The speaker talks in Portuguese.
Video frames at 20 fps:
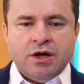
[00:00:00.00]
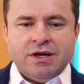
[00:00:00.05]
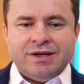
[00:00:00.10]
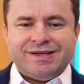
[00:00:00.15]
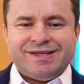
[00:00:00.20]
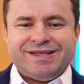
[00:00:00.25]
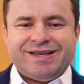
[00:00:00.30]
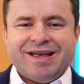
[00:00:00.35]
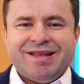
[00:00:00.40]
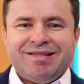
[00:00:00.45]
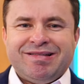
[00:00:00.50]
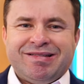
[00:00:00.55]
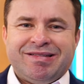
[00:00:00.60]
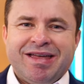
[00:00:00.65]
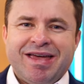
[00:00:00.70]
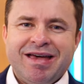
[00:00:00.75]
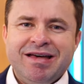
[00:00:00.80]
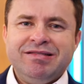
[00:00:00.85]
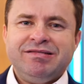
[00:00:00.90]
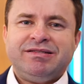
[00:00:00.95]

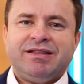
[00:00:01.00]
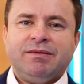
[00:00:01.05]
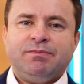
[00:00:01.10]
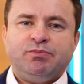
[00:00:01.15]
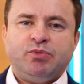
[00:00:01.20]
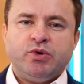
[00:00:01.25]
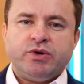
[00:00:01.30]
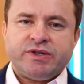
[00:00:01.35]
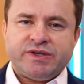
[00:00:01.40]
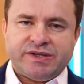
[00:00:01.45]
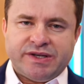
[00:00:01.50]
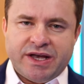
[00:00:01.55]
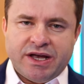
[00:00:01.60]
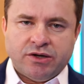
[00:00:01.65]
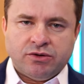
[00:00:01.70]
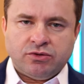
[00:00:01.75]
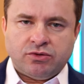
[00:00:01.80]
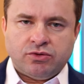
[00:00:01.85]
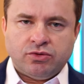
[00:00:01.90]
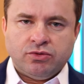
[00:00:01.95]

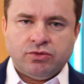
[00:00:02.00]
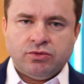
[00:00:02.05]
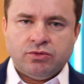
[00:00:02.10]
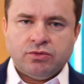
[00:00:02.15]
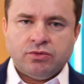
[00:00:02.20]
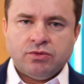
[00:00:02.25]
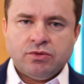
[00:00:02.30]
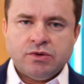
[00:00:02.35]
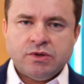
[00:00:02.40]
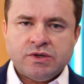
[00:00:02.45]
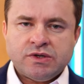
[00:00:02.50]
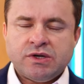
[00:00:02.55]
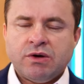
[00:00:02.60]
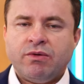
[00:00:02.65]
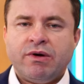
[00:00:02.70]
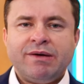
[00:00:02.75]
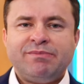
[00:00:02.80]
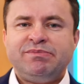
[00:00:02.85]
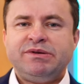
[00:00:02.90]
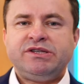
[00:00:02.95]
70% são
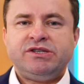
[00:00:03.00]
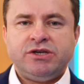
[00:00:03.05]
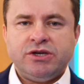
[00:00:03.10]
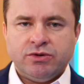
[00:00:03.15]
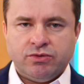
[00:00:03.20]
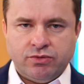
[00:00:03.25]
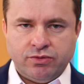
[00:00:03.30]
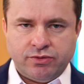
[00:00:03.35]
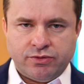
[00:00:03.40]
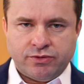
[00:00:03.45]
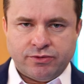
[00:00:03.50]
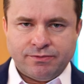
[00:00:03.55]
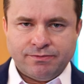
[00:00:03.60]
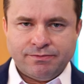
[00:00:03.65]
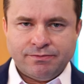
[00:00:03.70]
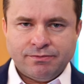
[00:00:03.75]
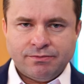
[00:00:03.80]
repetidos.